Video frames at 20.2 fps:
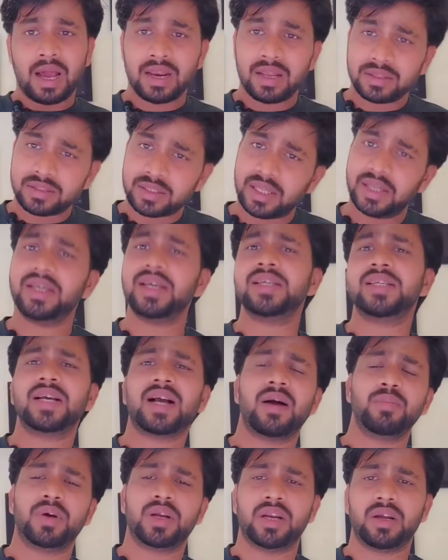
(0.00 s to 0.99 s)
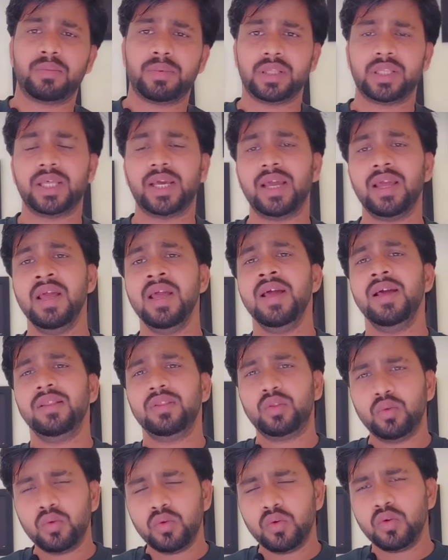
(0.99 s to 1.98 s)
अलग तरीके से काम करना पड़ता है
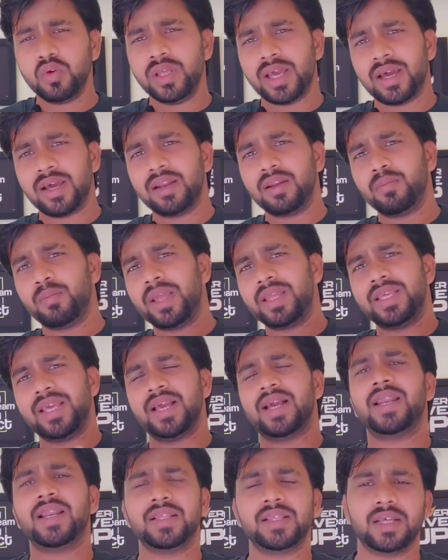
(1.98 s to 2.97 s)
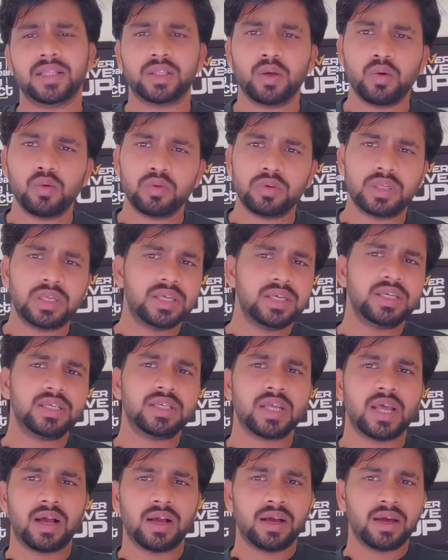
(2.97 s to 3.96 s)
तो यार मैं ये कहना चाहता हूँ कि
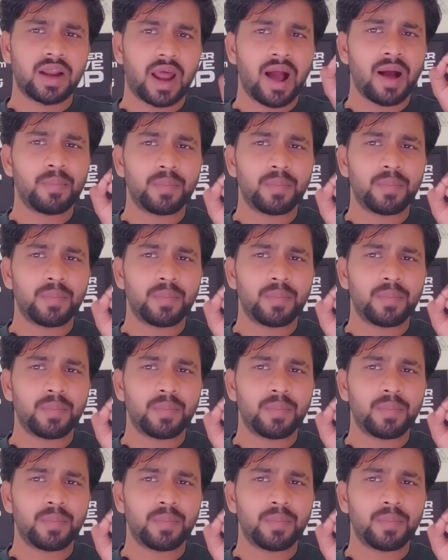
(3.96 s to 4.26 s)
इस अगर